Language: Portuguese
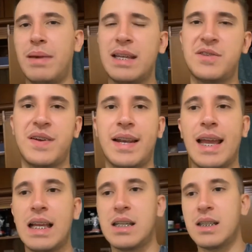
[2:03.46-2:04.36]
meio
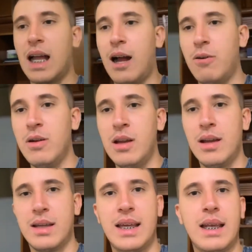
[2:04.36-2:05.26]
diferente e tal.
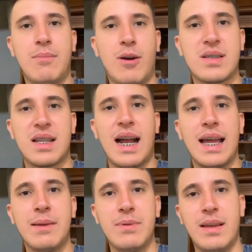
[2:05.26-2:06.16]
Queria mostrar aí,